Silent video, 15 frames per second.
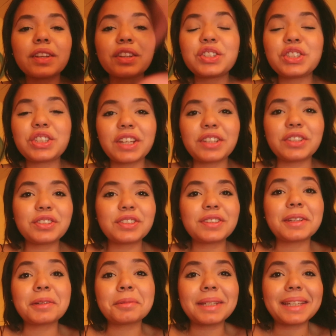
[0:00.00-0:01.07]
Gente,
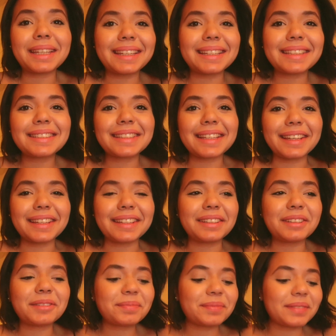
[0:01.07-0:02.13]
terminei a série.